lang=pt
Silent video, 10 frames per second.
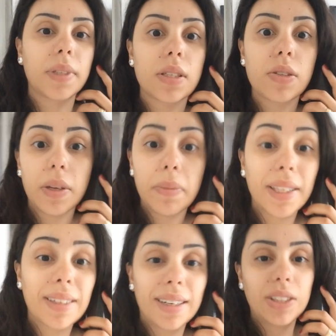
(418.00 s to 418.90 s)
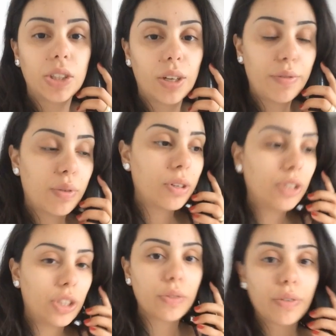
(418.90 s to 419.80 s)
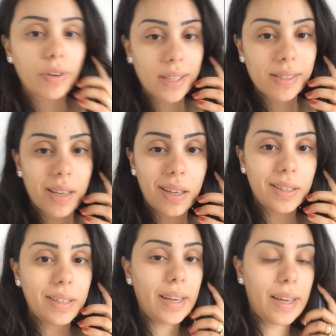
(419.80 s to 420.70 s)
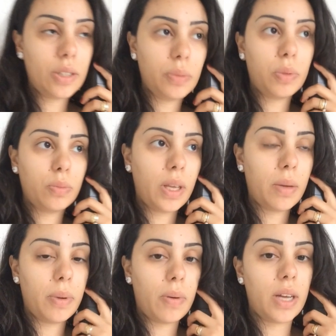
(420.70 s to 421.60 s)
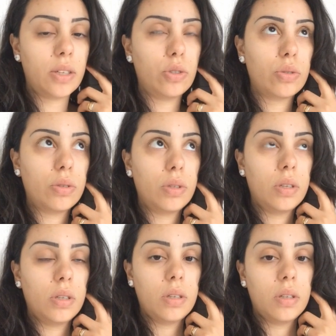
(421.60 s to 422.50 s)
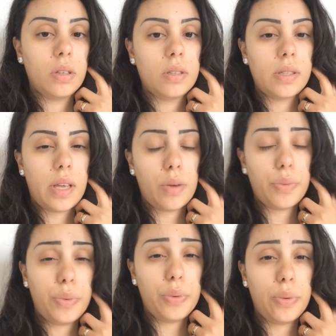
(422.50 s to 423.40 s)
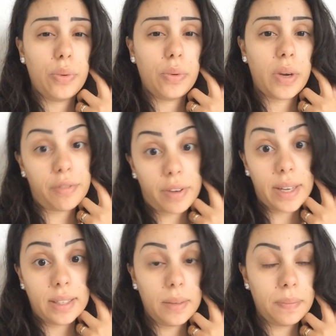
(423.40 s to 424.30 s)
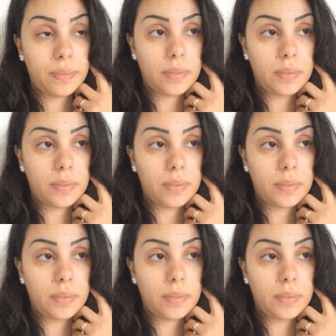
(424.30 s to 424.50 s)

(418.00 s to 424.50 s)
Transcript: transferir minha internet e telefone, gente. Eu vou ficar sem internet por um tempo, eu acho. Sem o Wi-Fi, né?